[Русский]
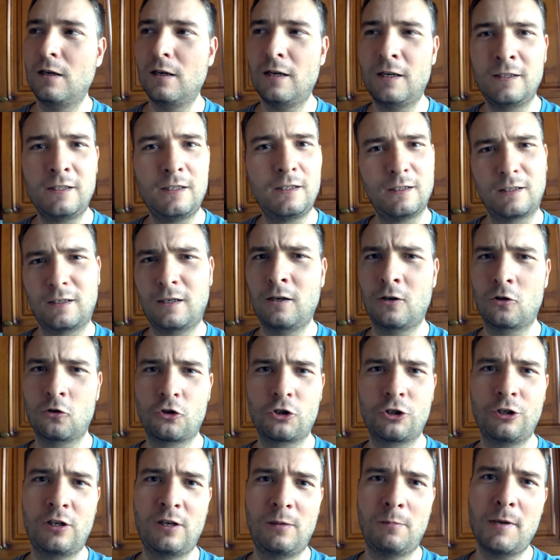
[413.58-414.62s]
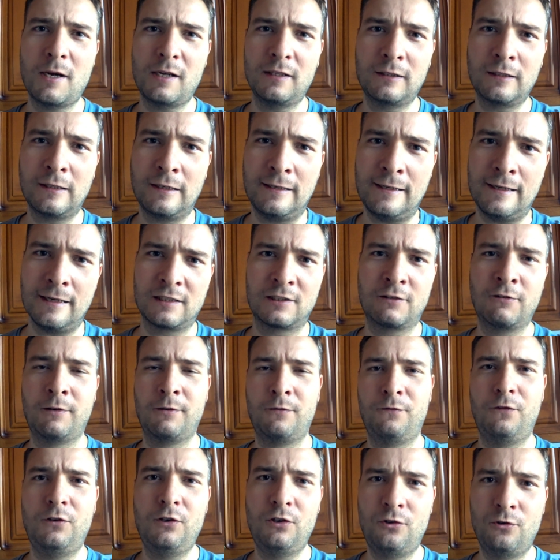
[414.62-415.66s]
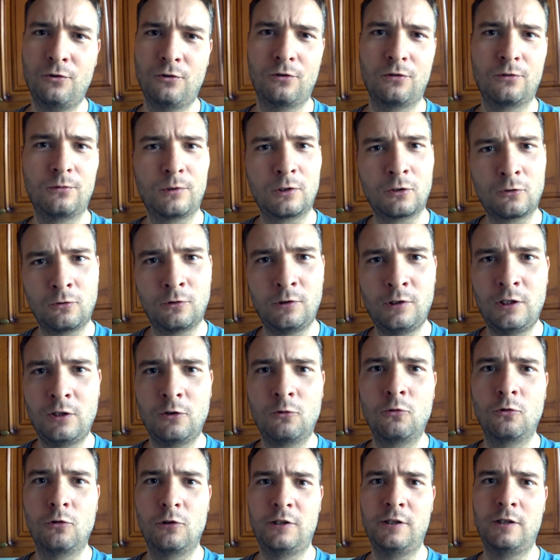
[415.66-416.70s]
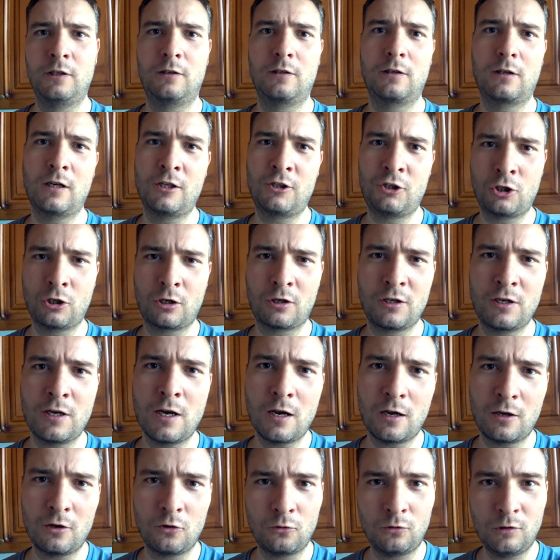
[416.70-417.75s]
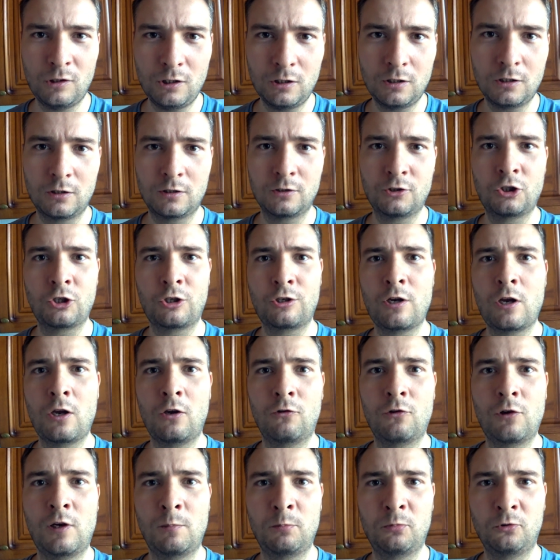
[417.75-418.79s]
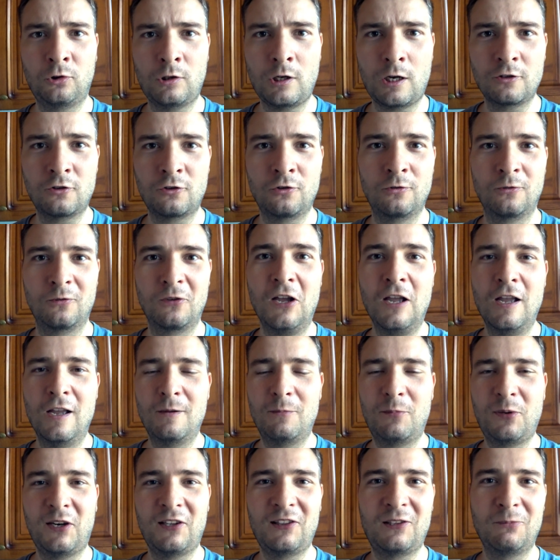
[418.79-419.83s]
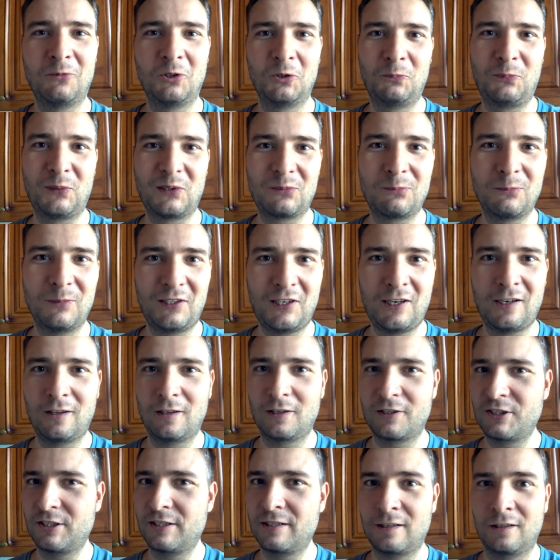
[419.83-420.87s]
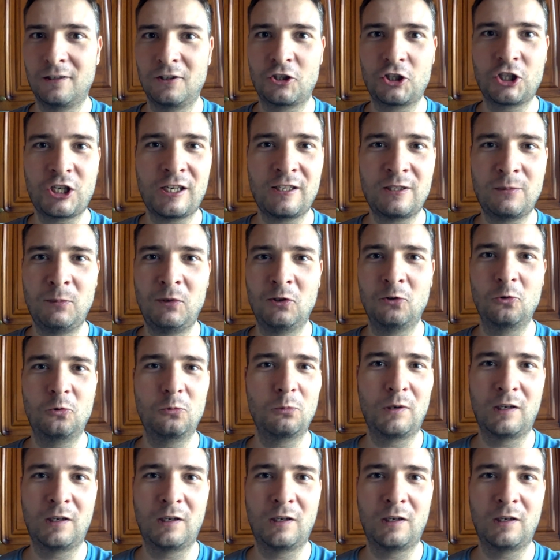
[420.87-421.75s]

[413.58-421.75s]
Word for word: они хорошие ребята, а я своим видео, такой негодник, очерняю их, очерняю их репутацию. При этом он посмотрел целых 6 минут